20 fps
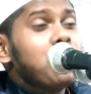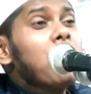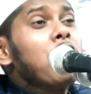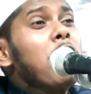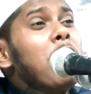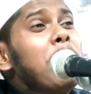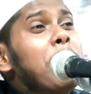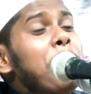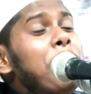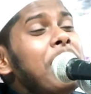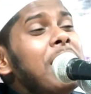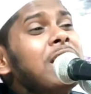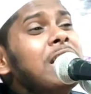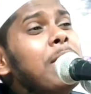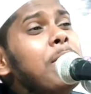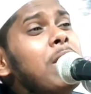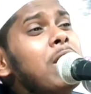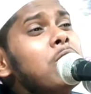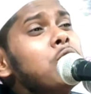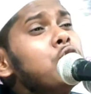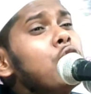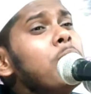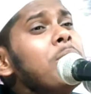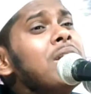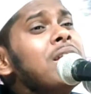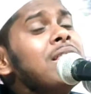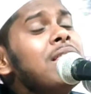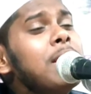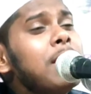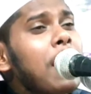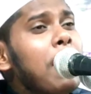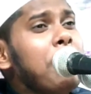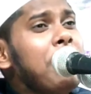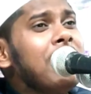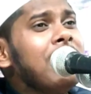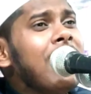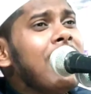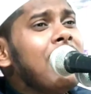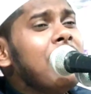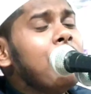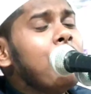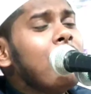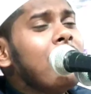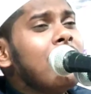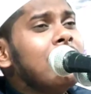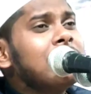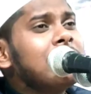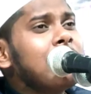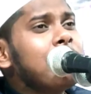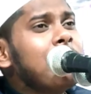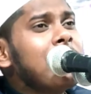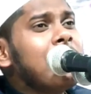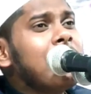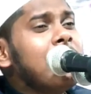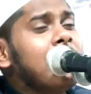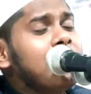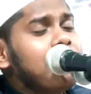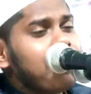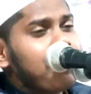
যখন পৃথিবীর জমিন থেকে বিদায় হয়ে যাবে